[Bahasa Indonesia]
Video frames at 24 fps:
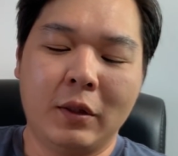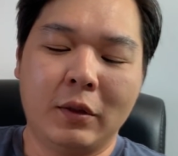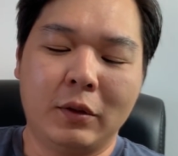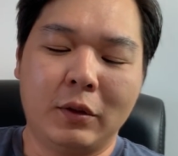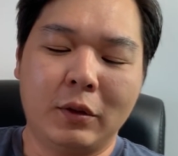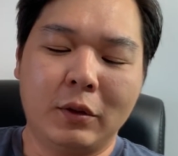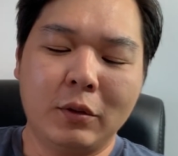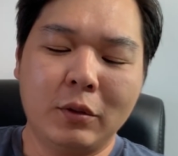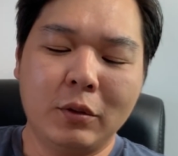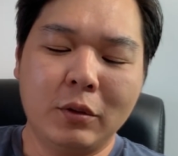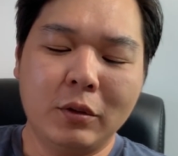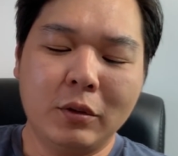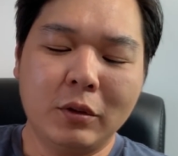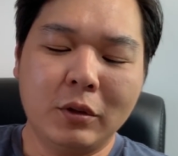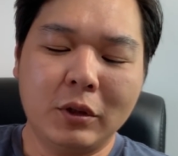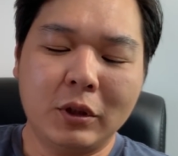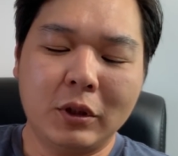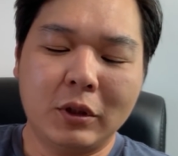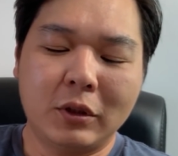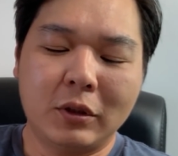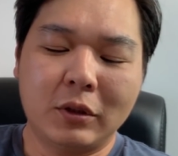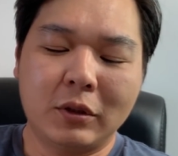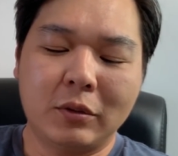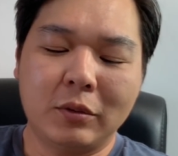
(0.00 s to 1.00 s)

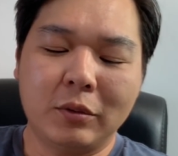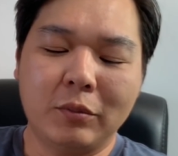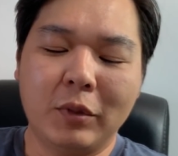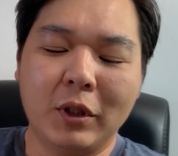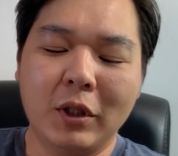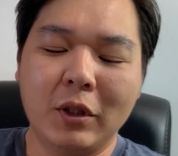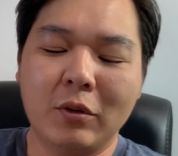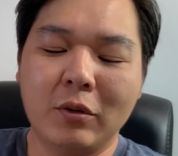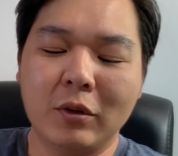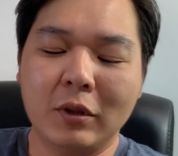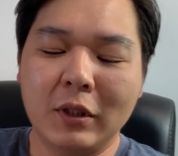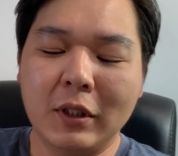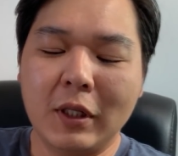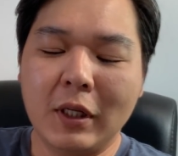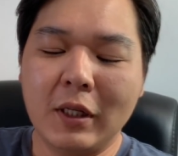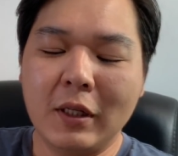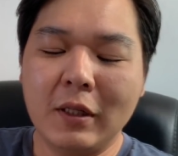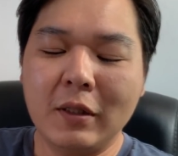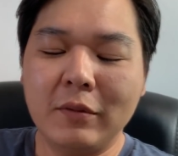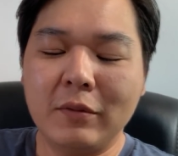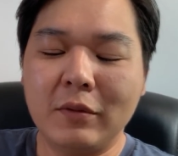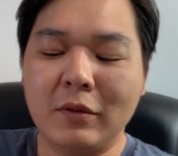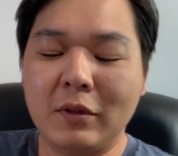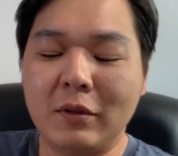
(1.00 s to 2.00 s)
terus
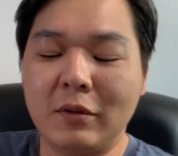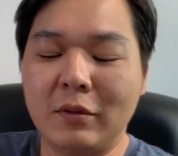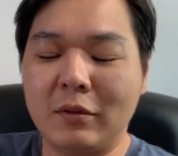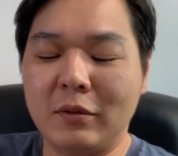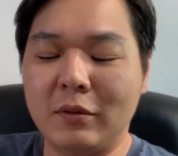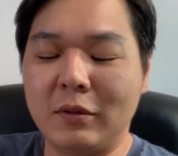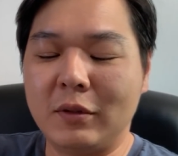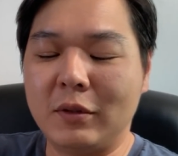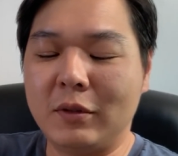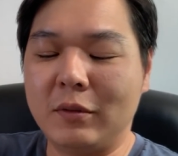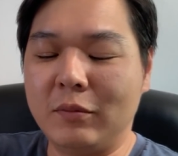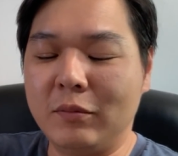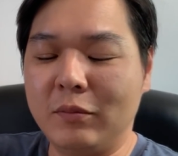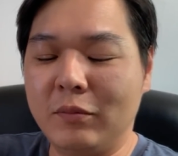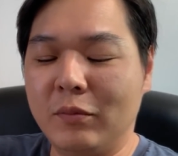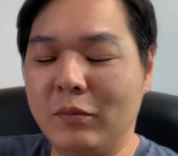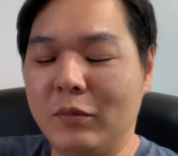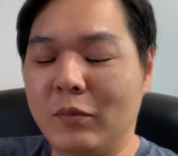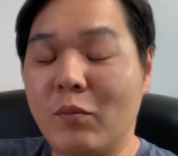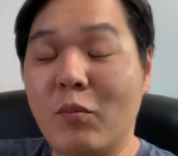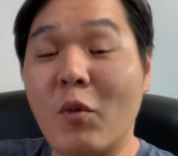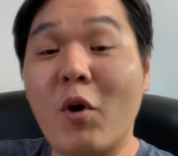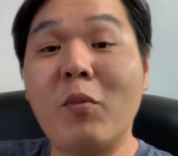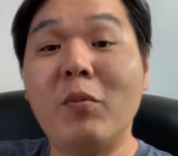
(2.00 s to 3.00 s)
berikutnya
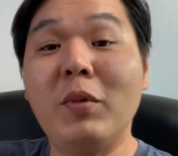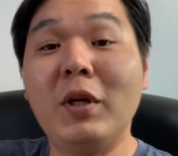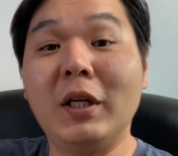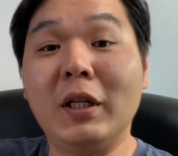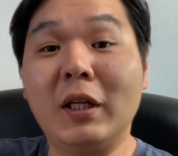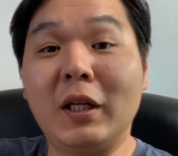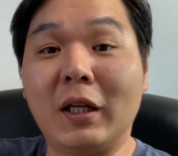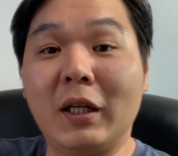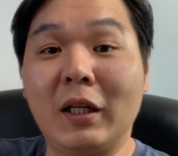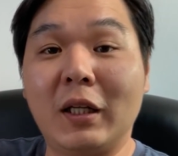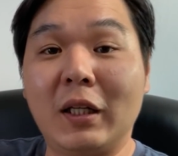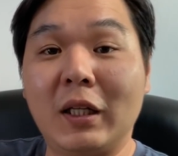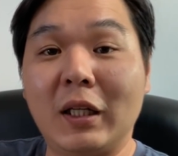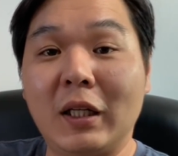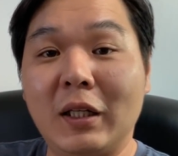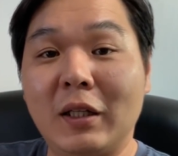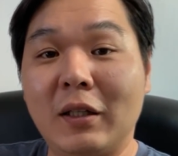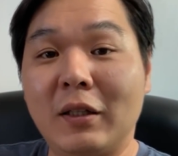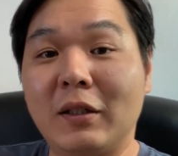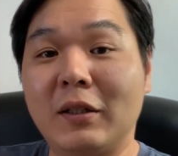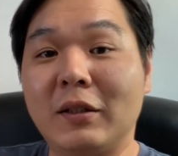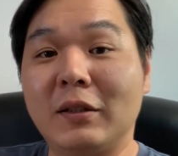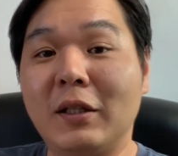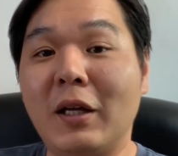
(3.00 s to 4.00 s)
mobil.
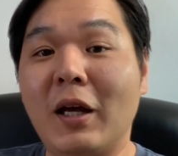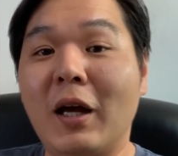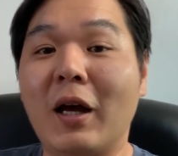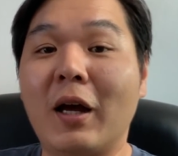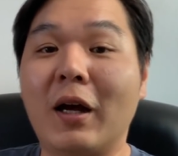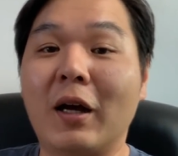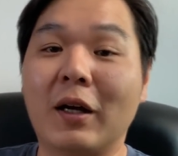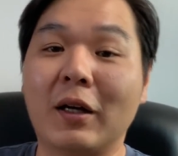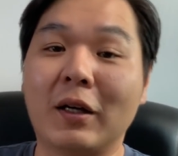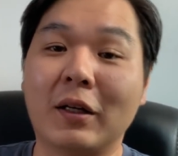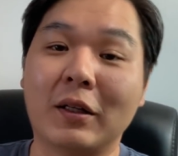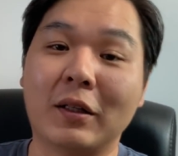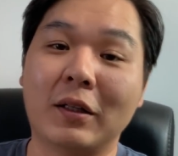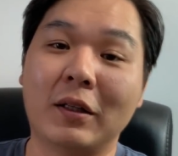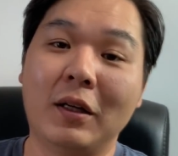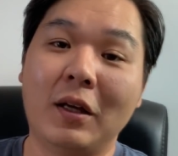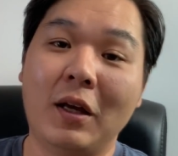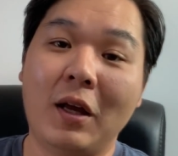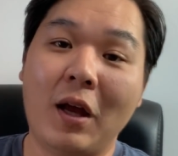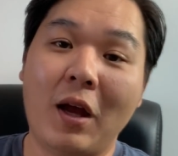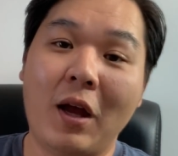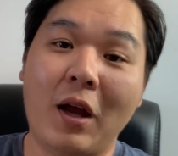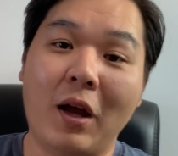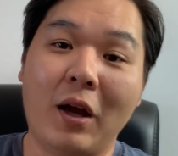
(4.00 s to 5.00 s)
Nah,
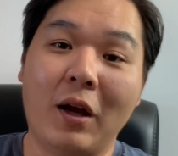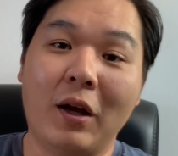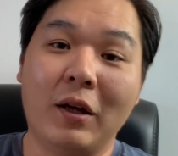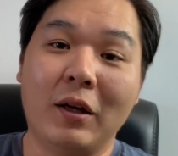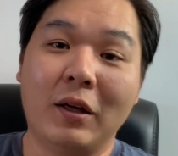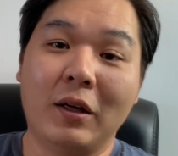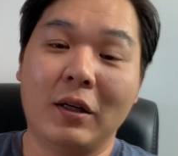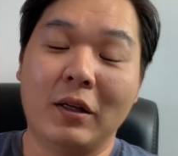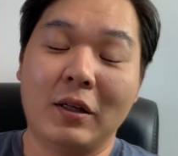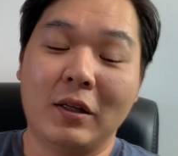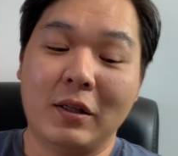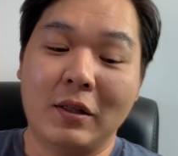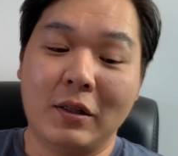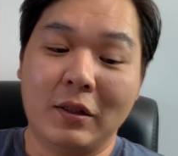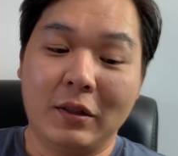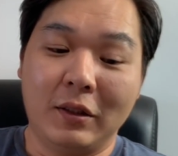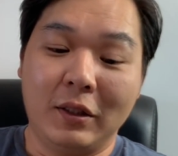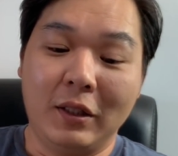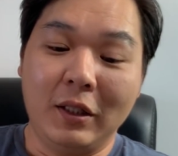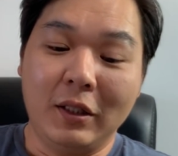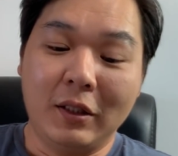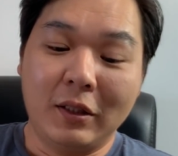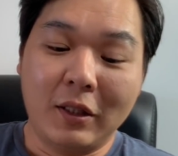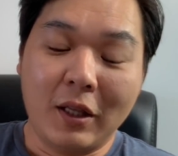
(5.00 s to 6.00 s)

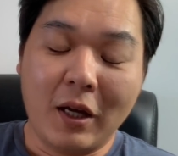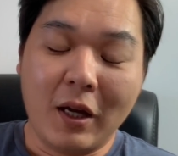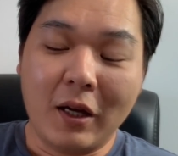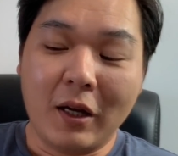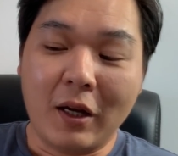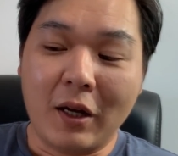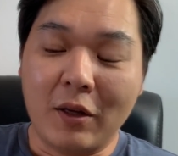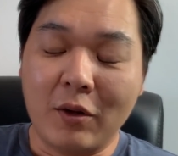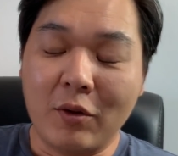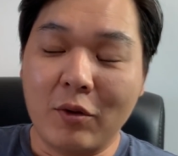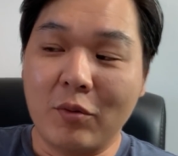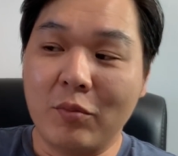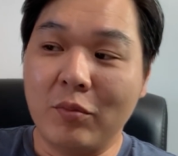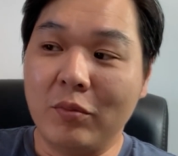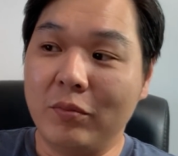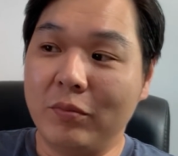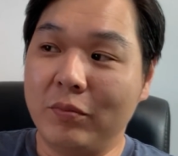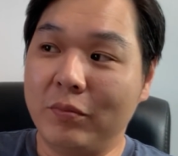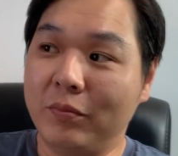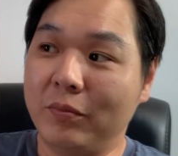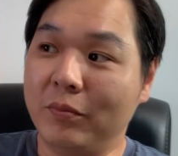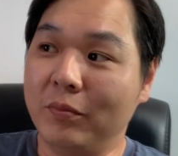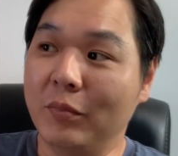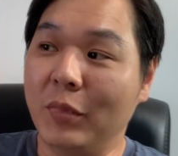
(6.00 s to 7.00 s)
kita kalau
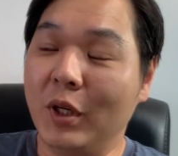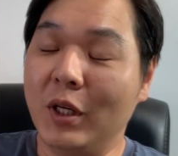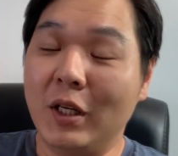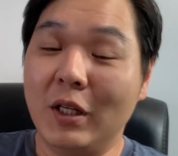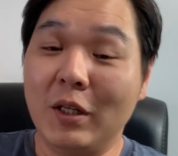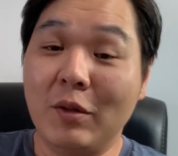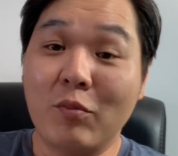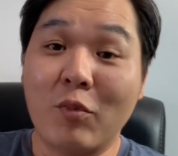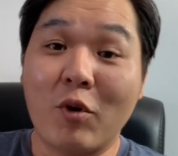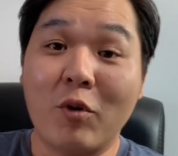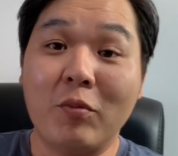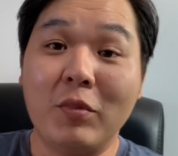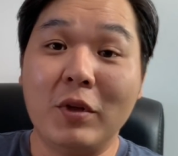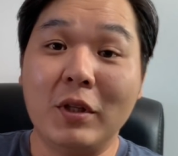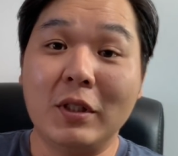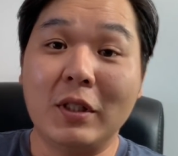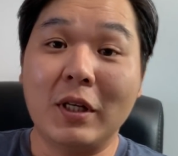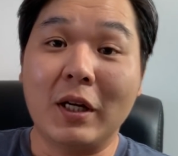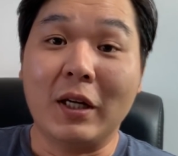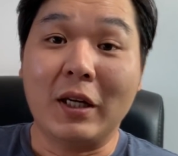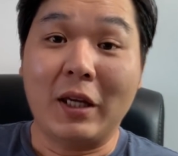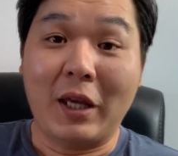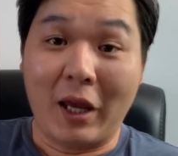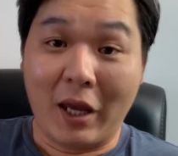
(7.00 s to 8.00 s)
beli
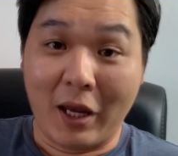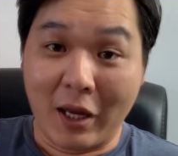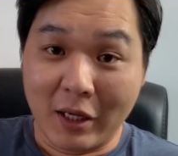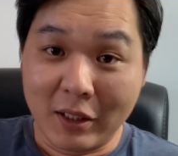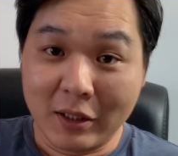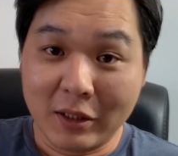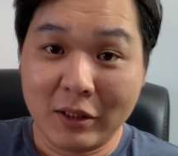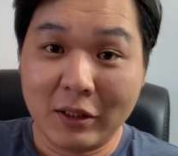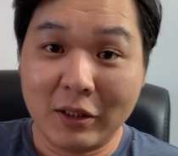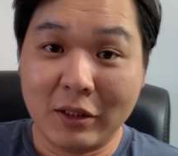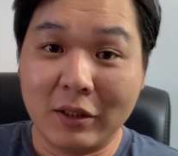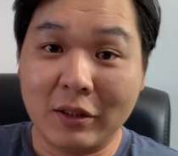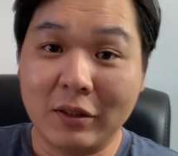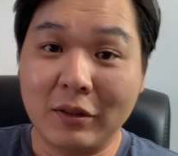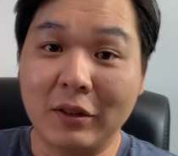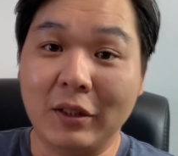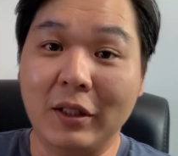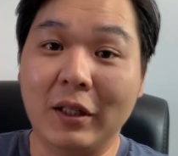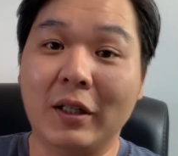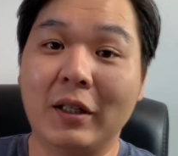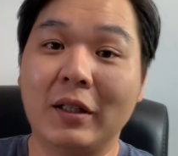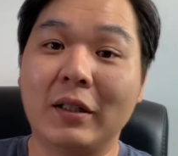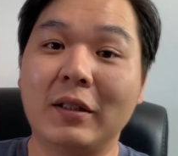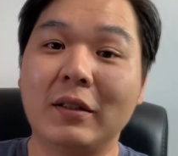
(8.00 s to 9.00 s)
mobilnya cash
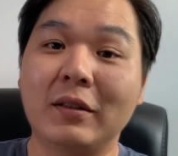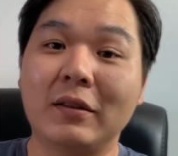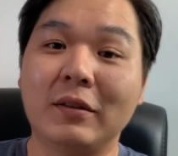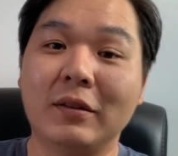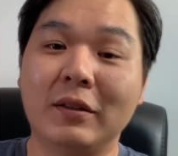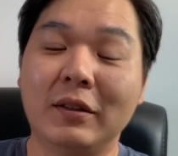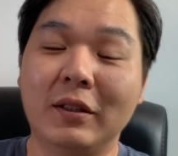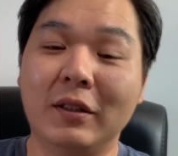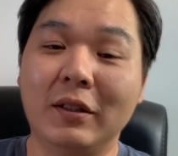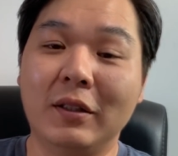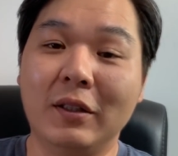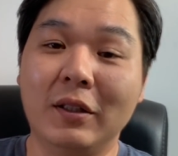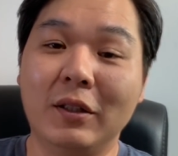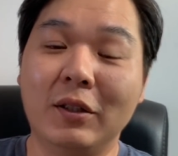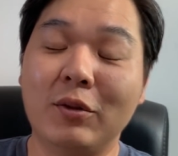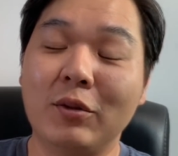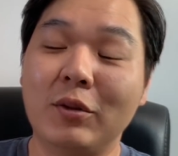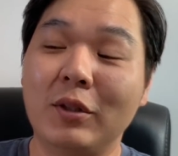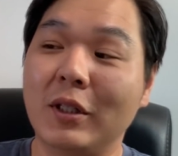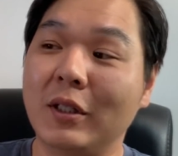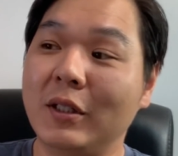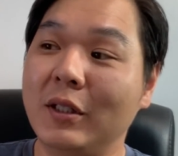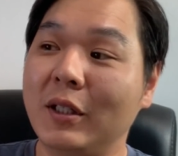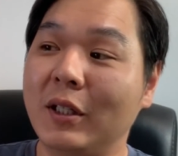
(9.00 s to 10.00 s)
ya itu
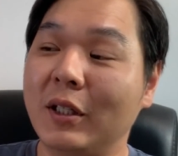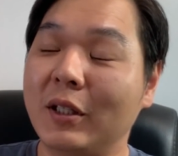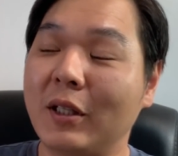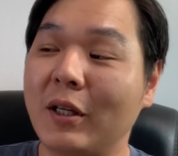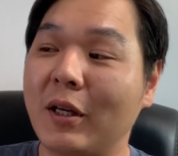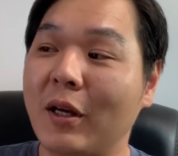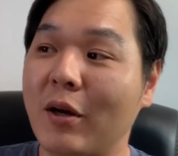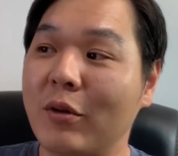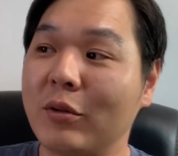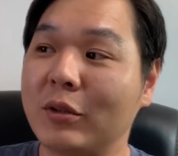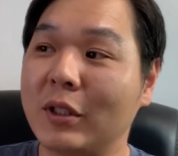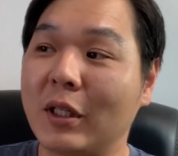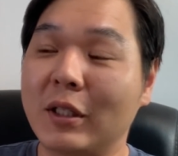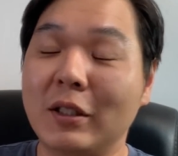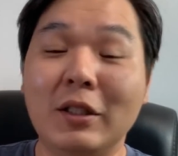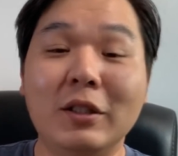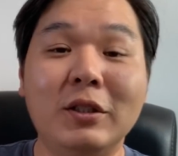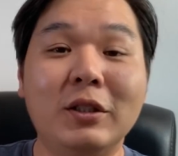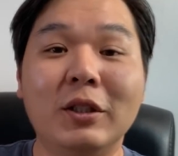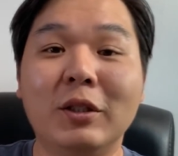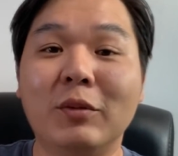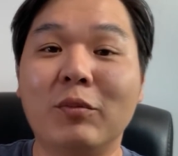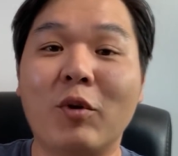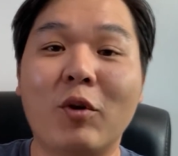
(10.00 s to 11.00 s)
jadi kita nggak usah
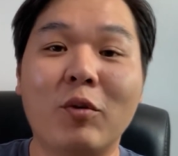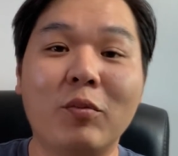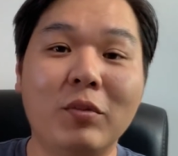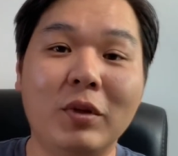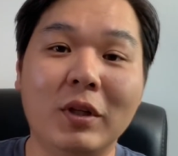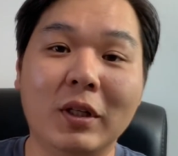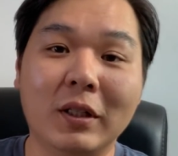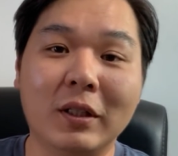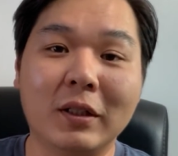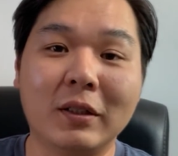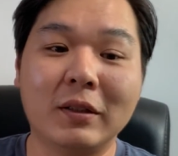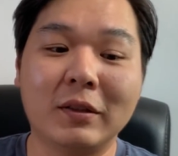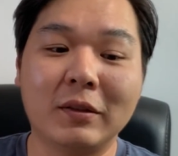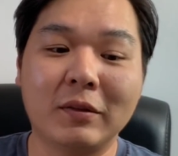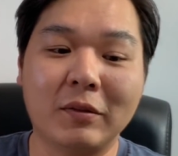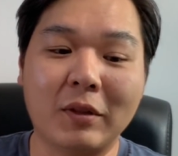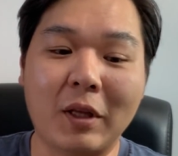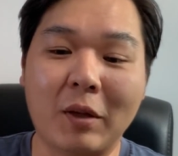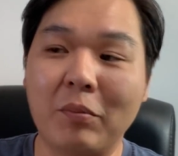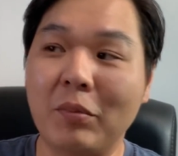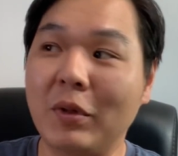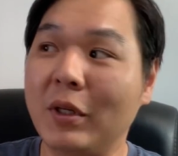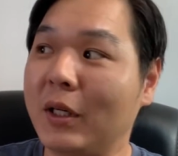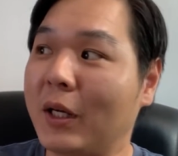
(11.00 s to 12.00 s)
nyicil mobil
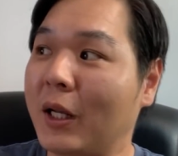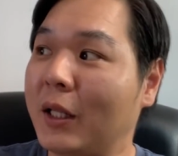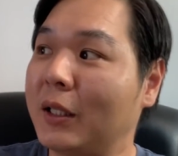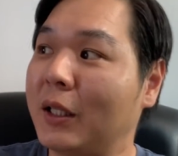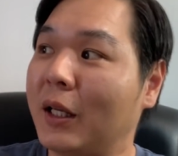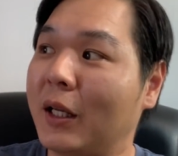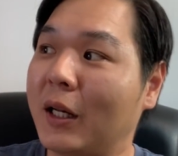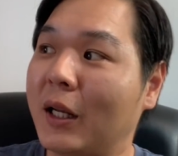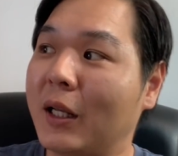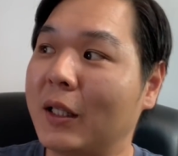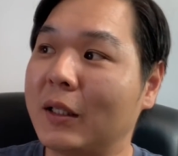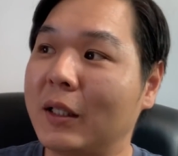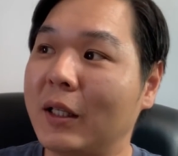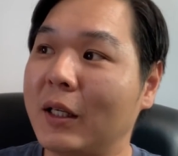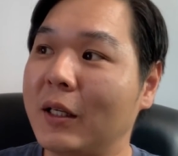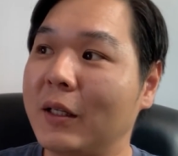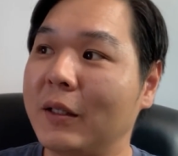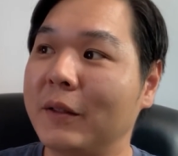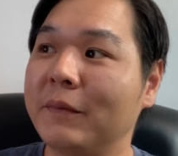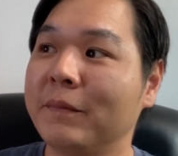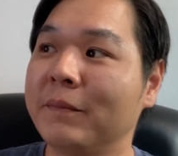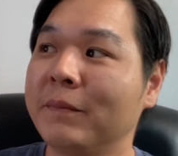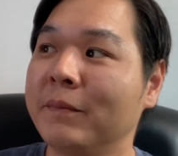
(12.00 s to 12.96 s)
tapi rata-rata